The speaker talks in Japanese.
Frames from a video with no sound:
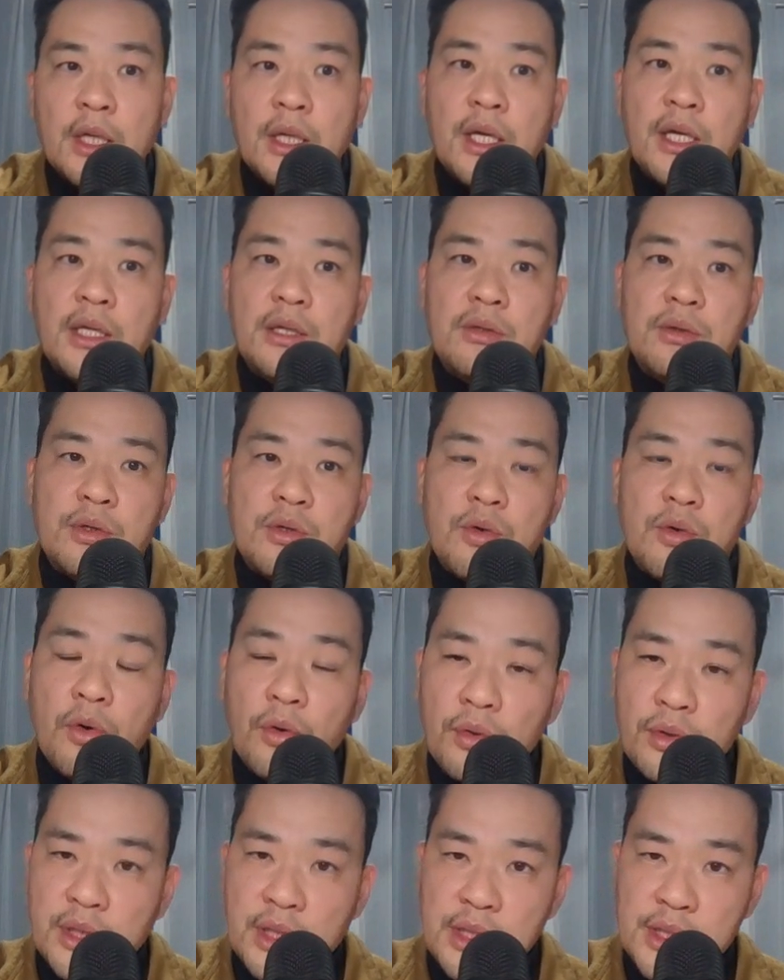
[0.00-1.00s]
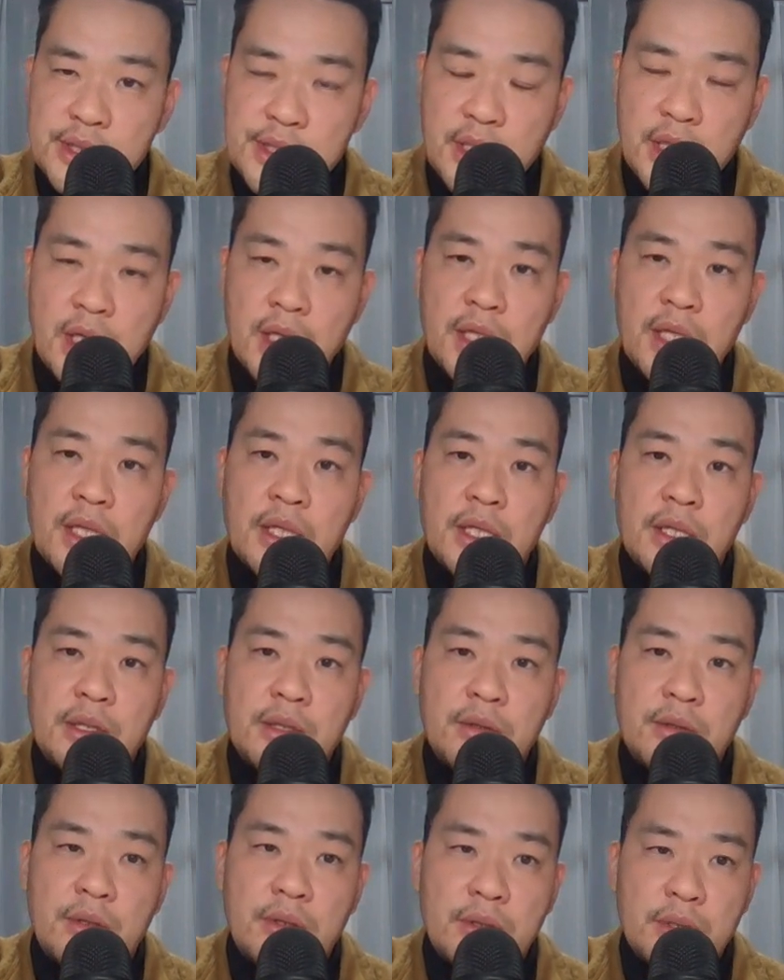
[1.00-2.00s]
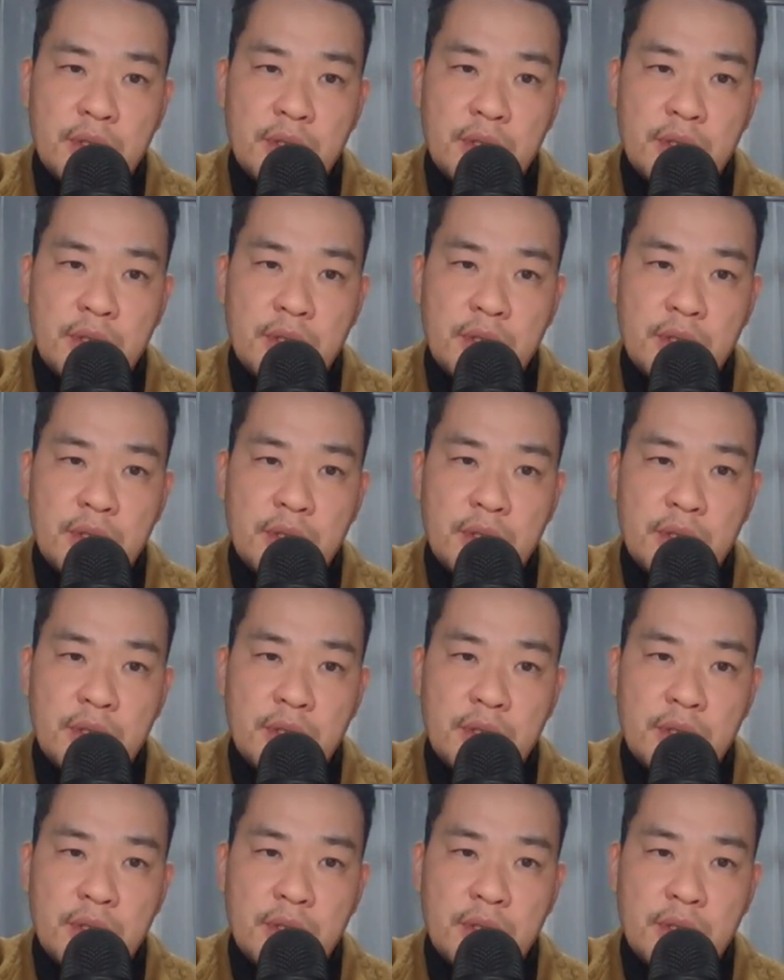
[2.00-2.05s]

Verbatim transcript: えーと、肯定しかありえないっていう、